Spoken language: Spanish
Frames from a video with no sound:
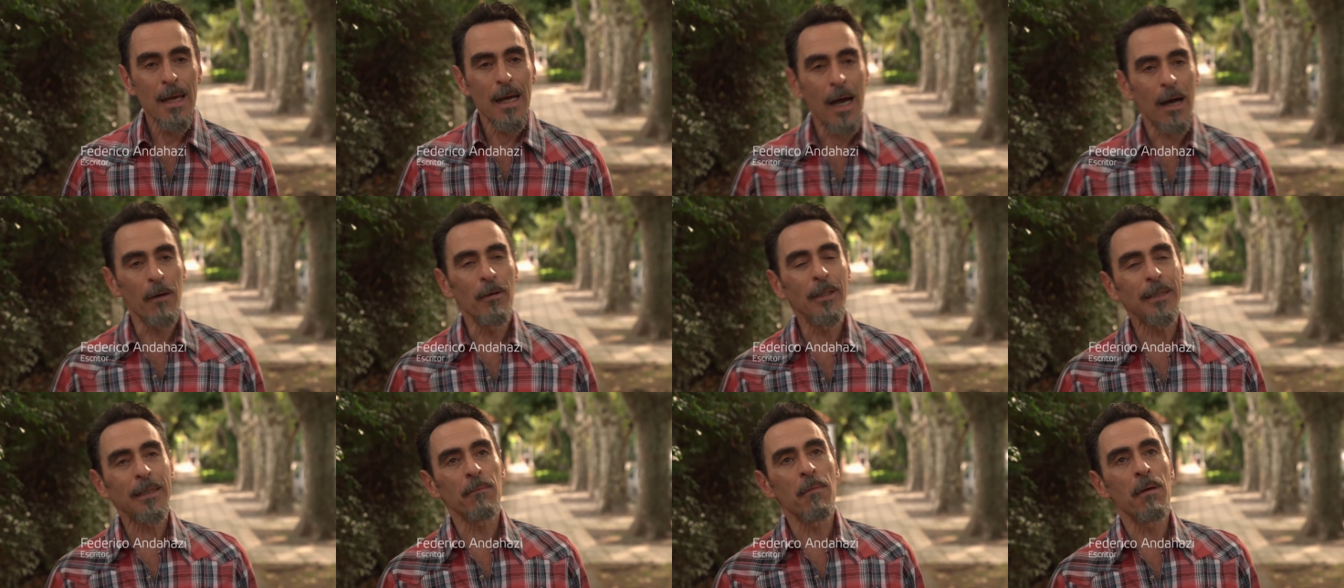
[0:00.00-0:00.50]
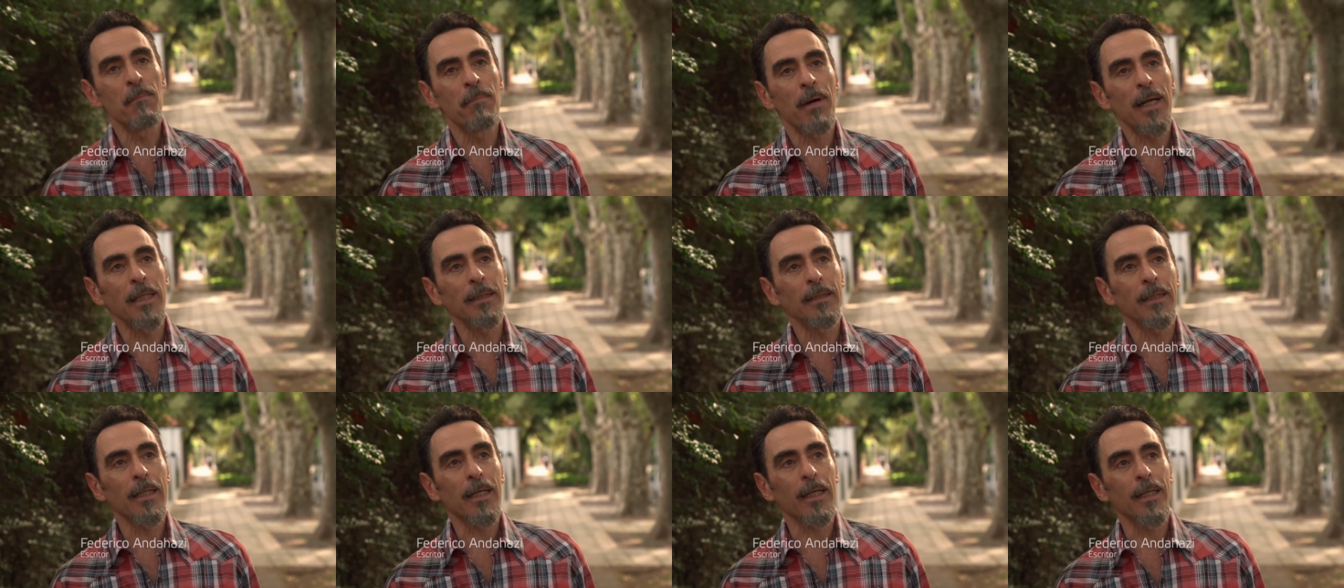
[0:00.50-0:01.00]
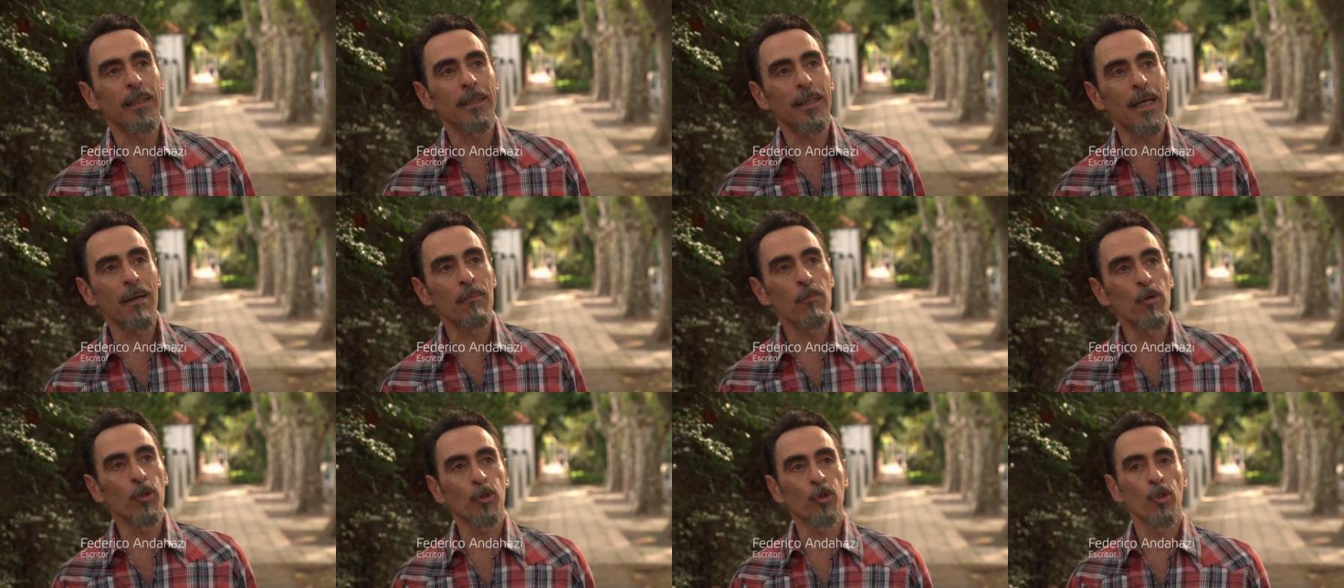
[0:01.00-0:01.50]
A veces me parece que
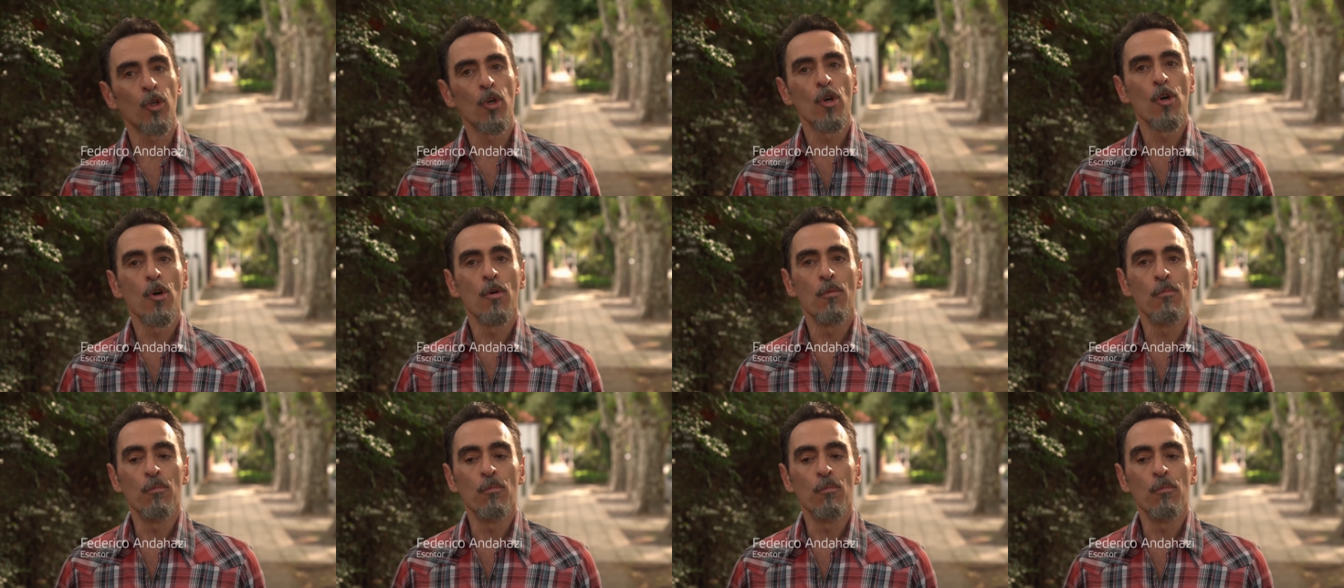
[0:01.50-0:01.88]
estamos